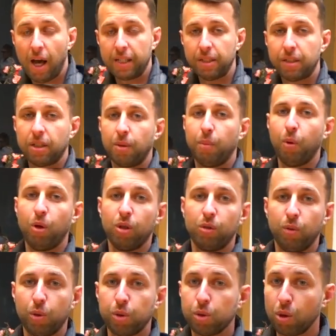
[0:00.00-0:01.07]
а здесь их более
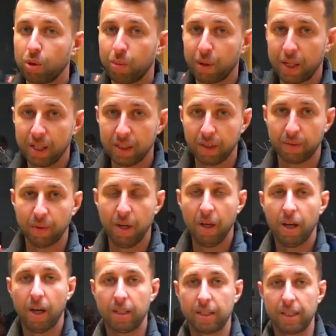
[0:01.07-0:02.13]
200 брендов
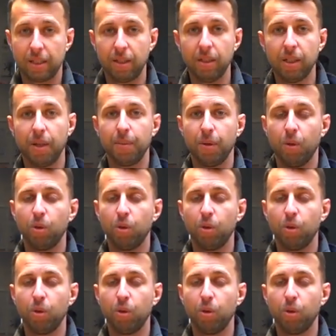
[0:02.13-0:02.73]
а со скидками